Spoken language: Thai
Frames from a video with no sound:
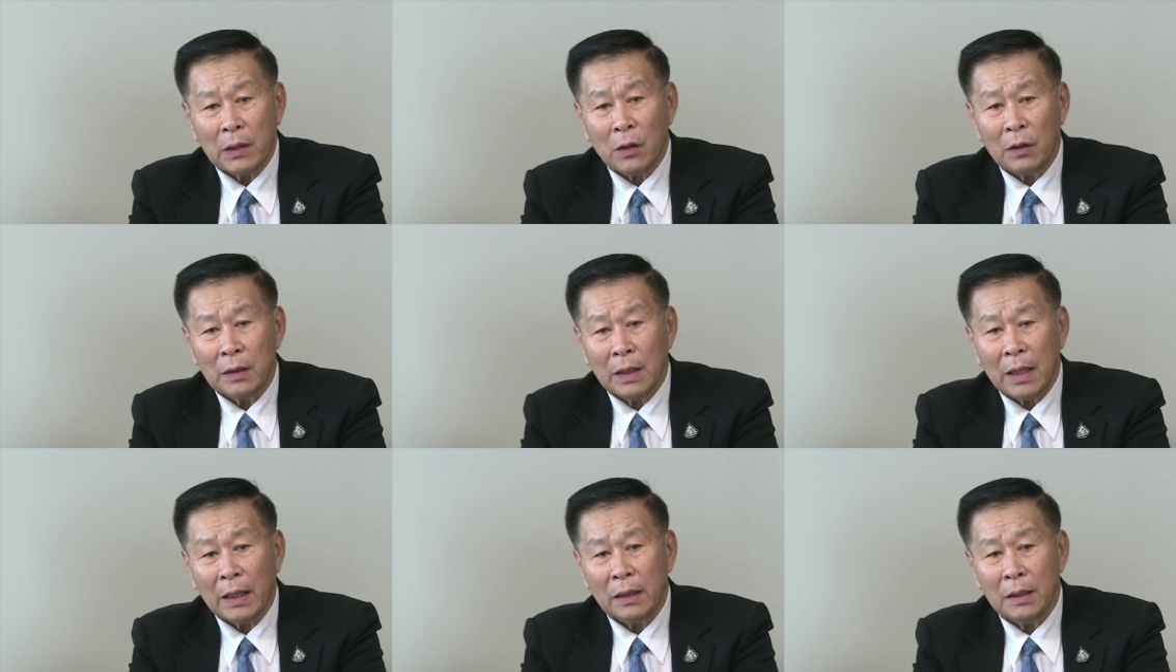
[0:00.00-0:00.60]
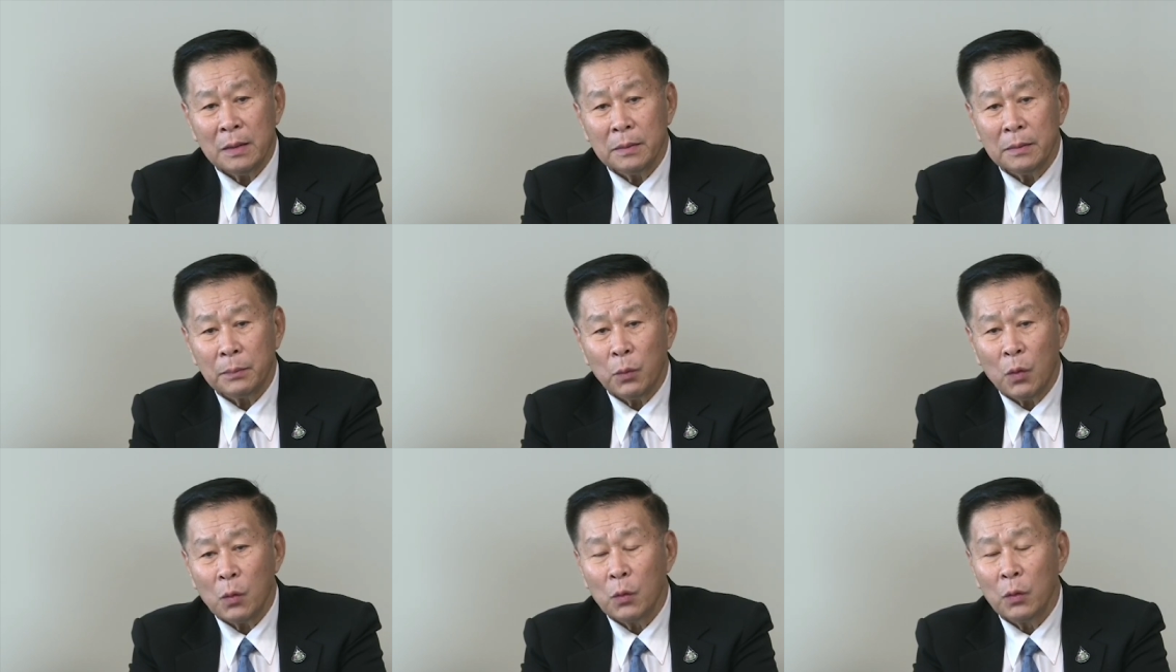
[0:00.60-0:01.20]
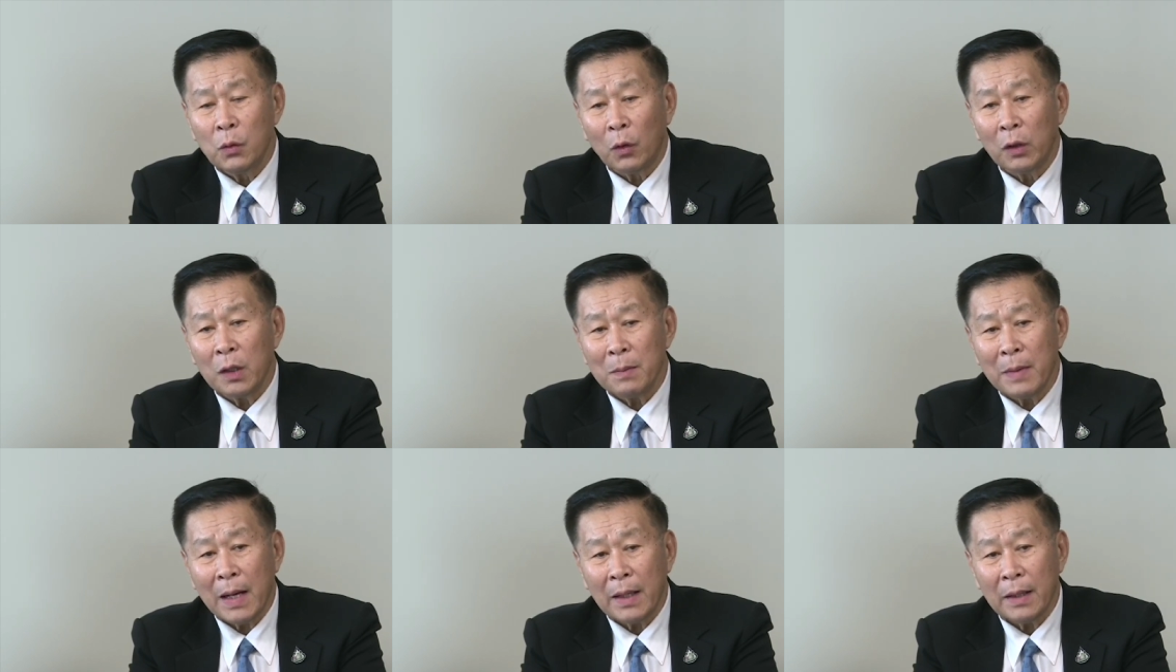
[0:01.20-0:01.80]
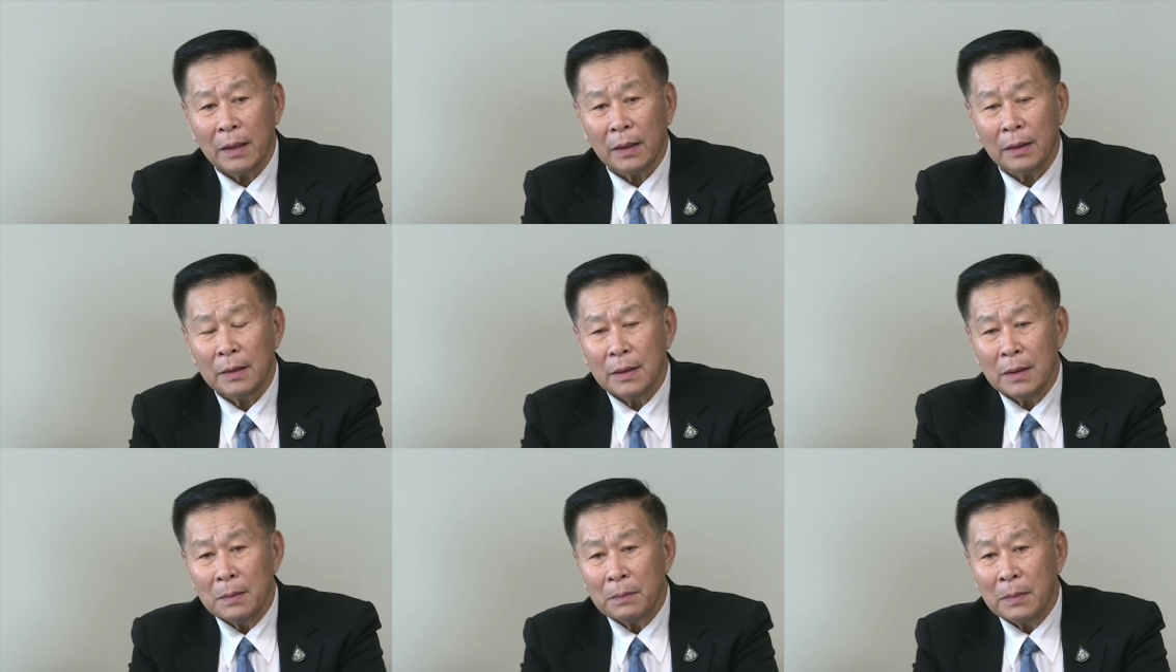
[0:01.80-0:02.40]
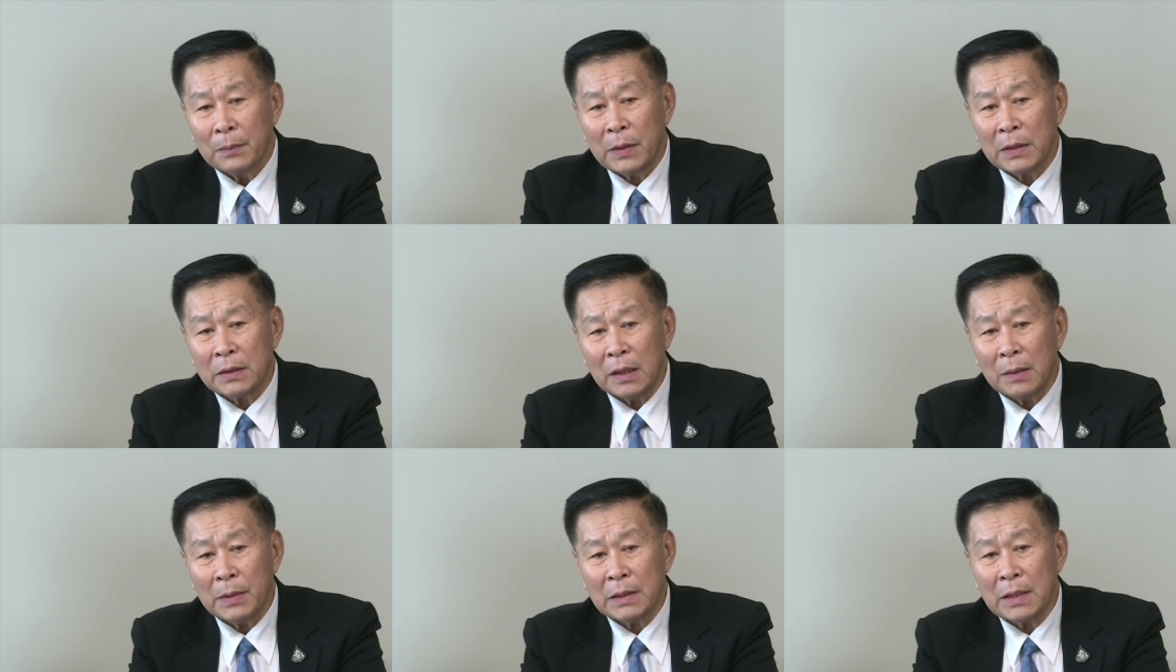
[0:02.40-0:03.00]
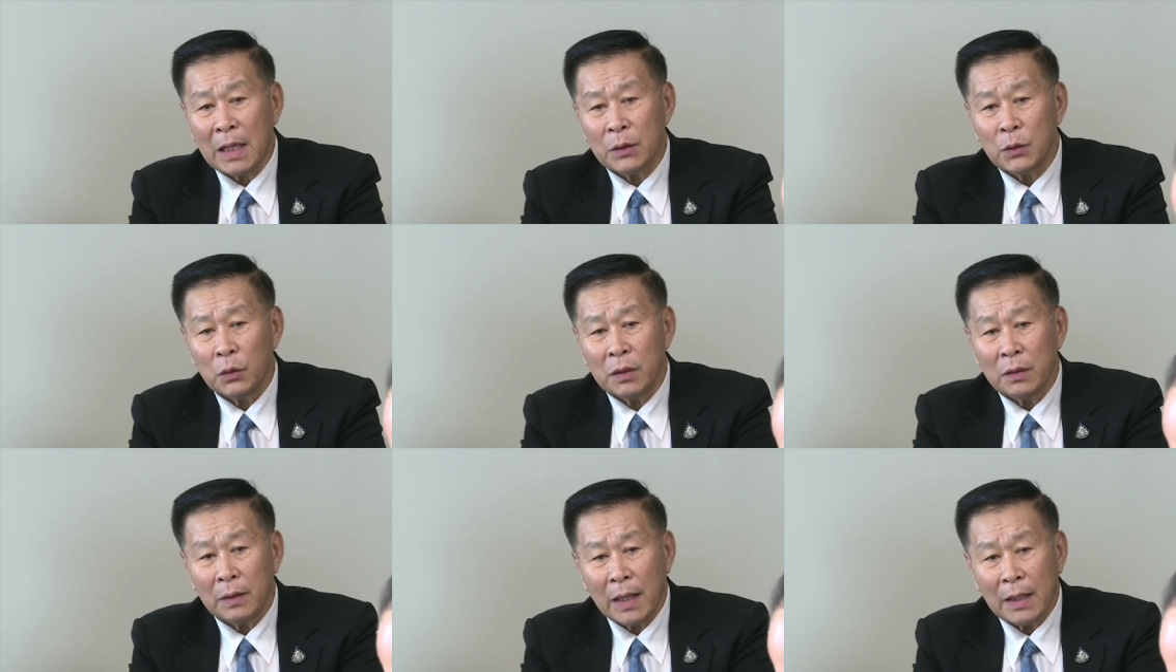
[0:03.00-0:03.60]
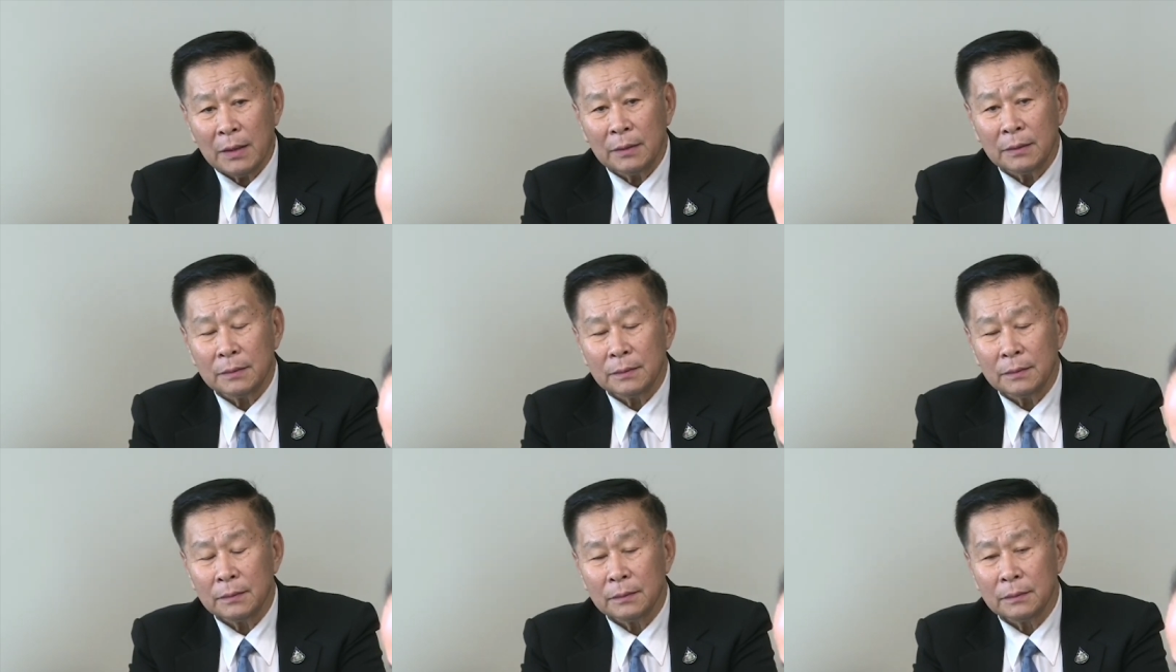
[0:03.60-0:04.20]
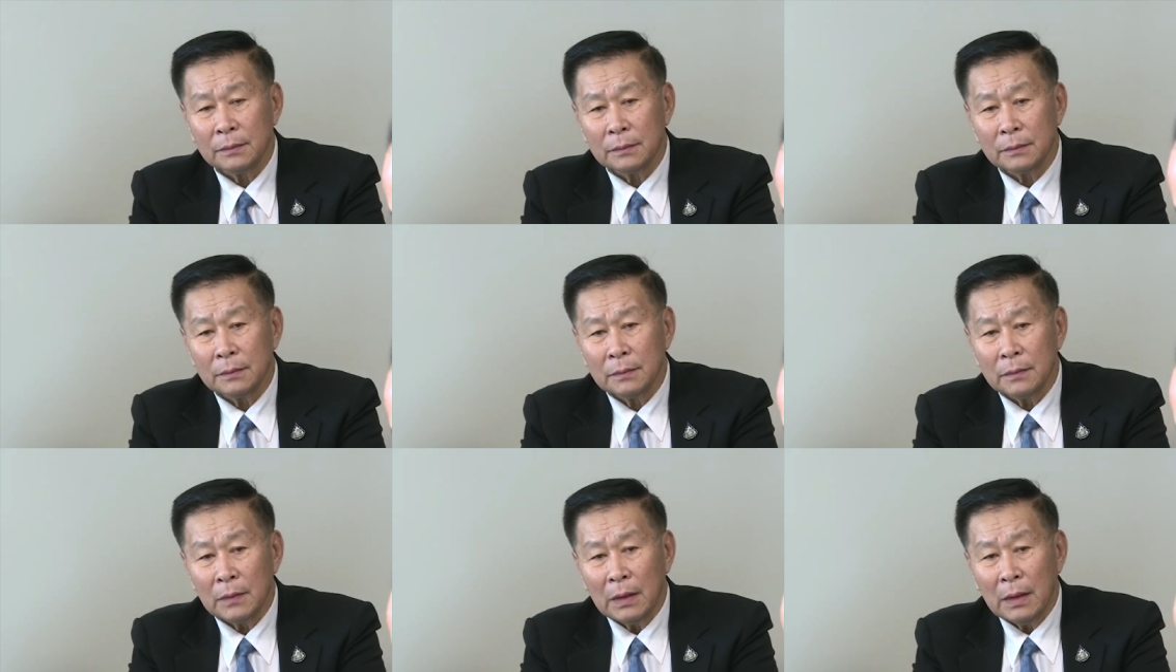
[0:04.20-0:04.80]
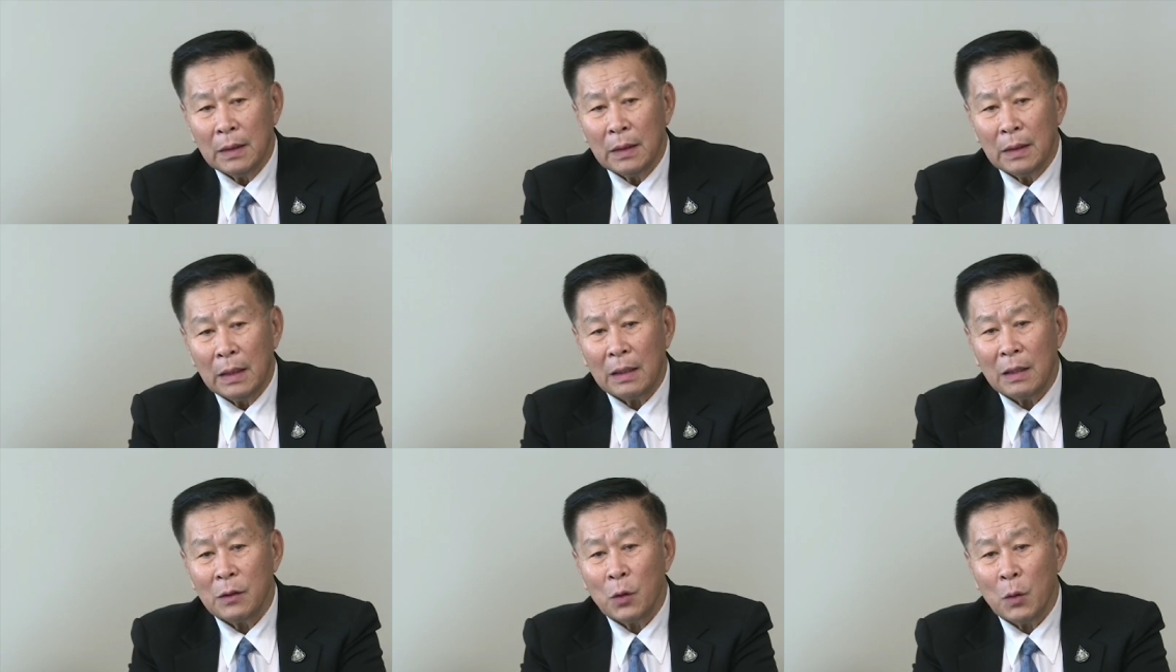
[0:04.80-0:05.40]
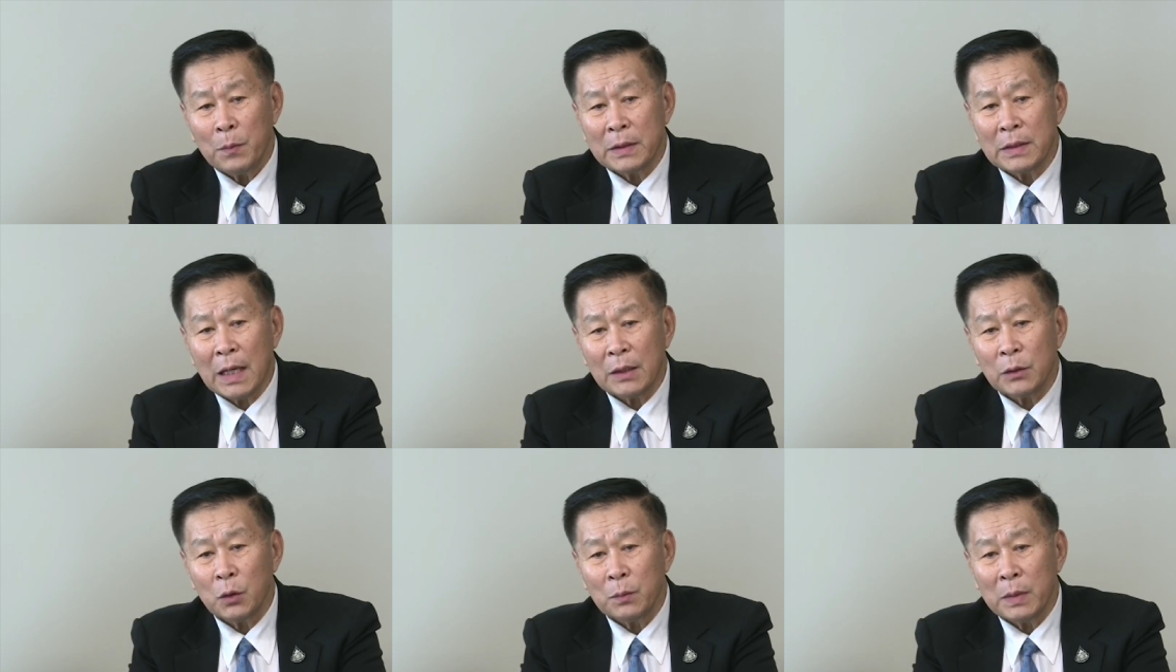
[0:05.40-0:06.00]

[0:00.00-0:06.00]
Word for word: ปกรณ์ทั้งหลายที่พวกคุณขนเข้ามาเนี่ย มันภาษีประชาชนทั้งนั้น แล้วก็งบประชาช